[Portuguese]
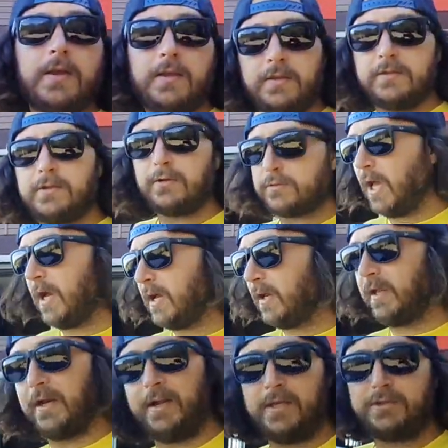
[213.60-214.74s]
Então tá,
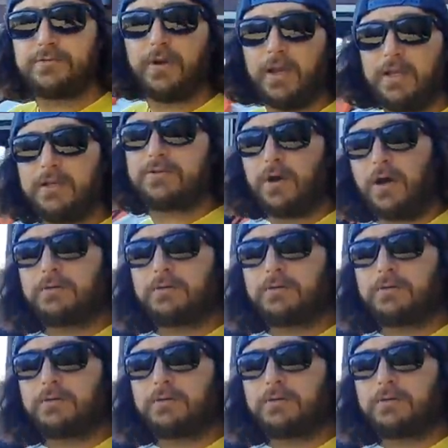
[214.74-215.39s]
galera. É isso aí. Só